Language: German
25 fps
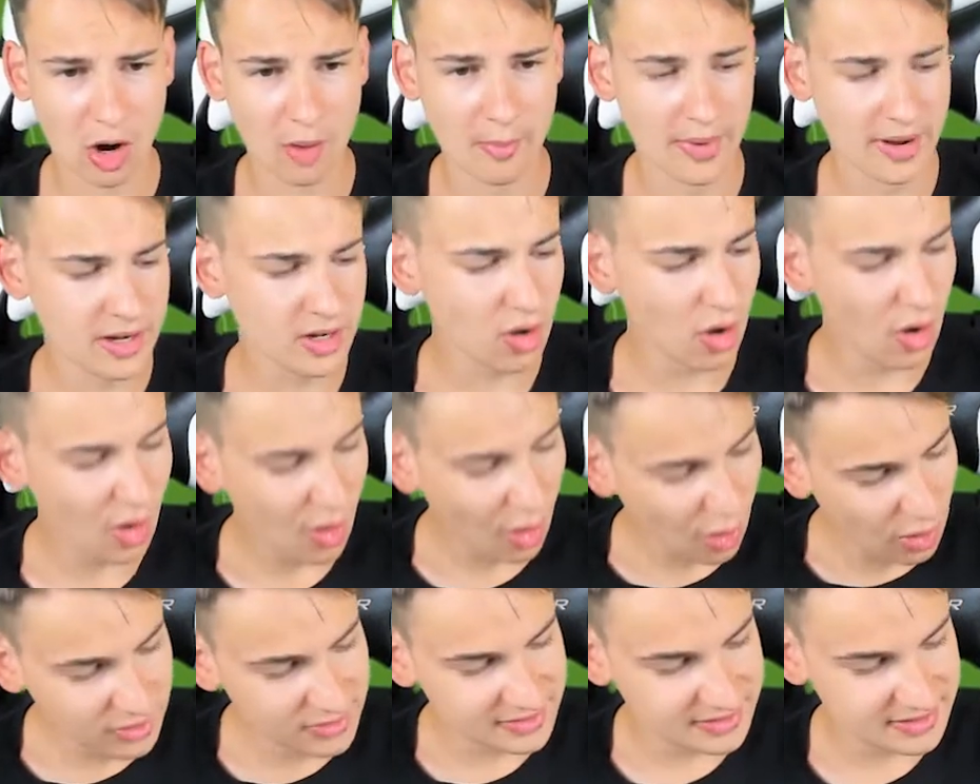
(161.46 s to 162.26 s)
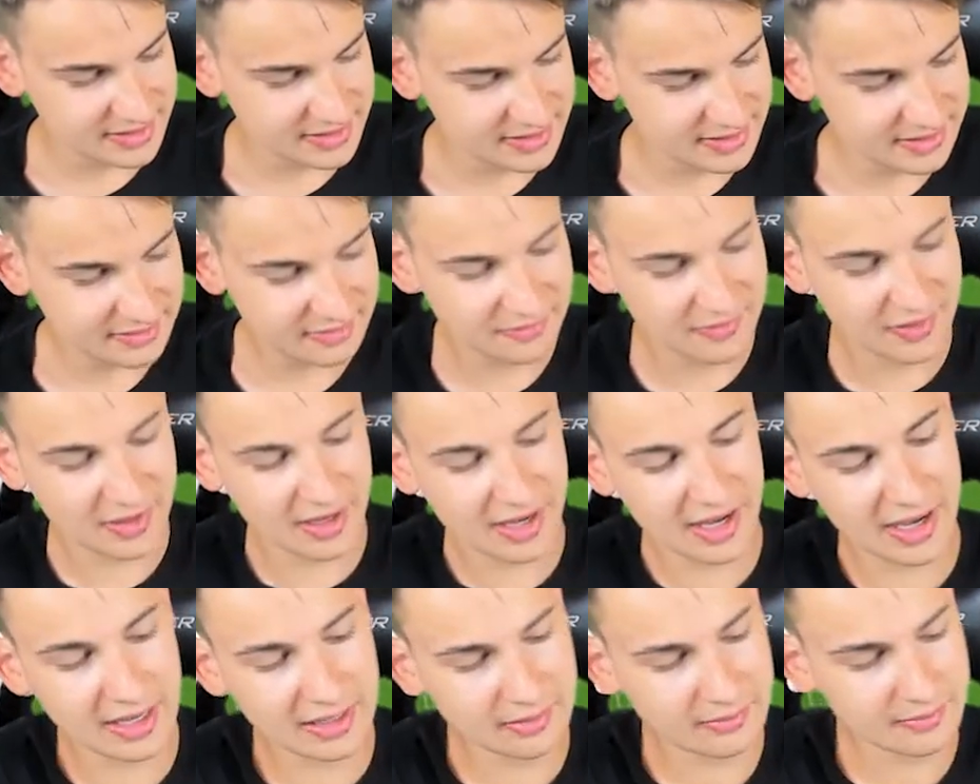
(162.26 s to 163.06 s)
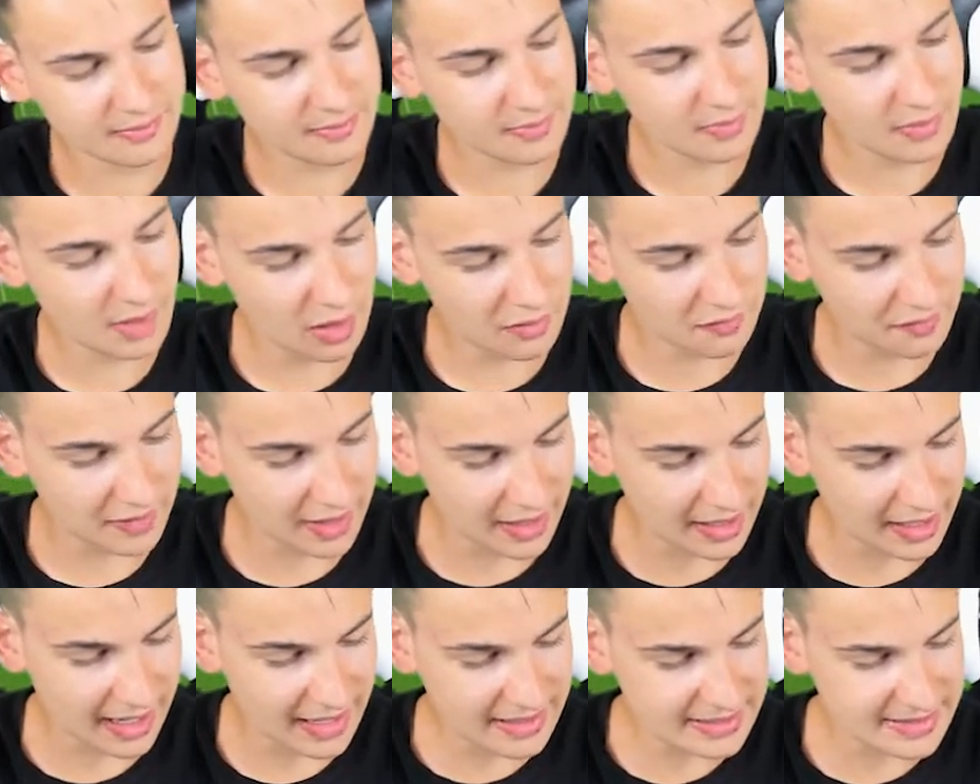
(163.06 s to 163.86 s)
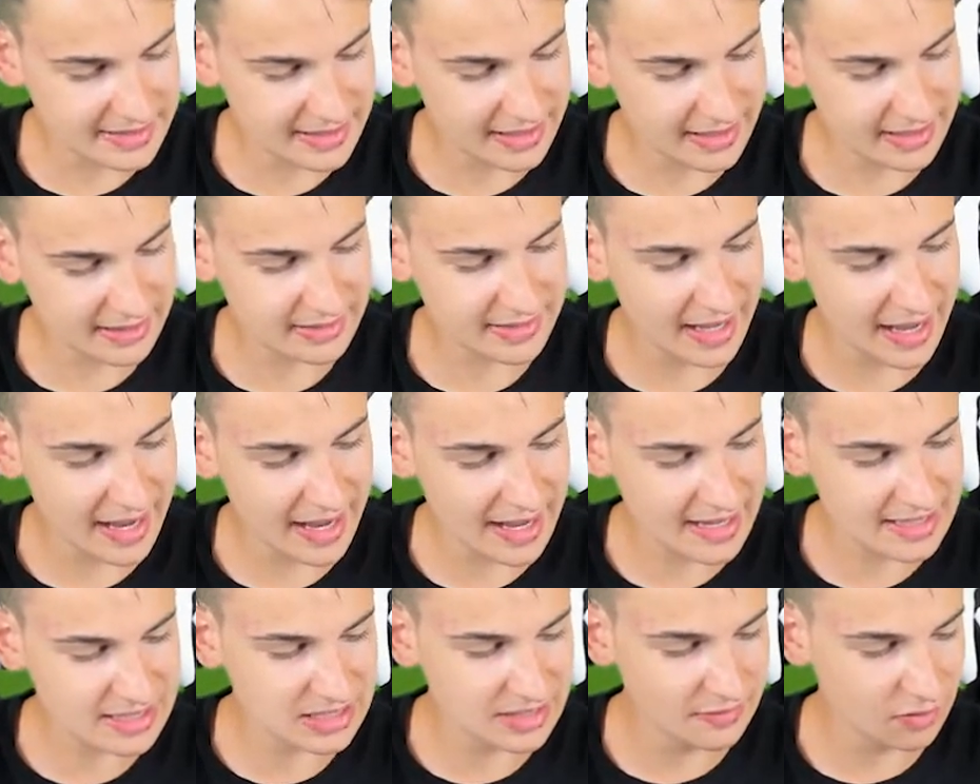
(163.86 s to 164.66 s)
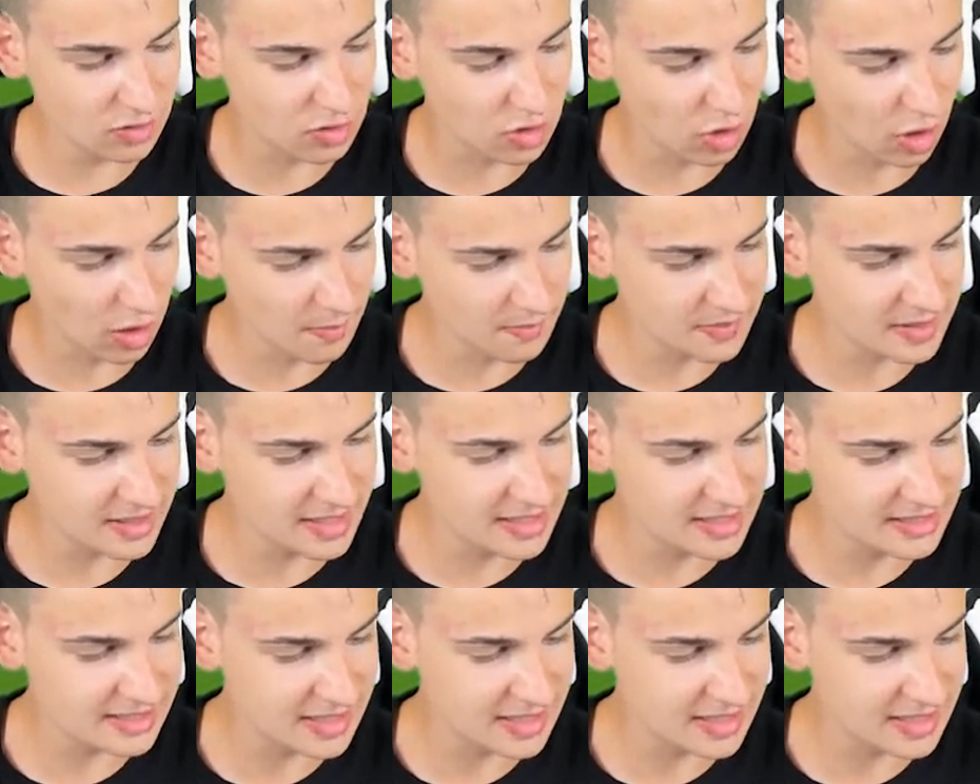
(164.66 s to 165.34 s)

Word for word: kommen und wir gehen auf alle ansehen. Der erste, wo kommt,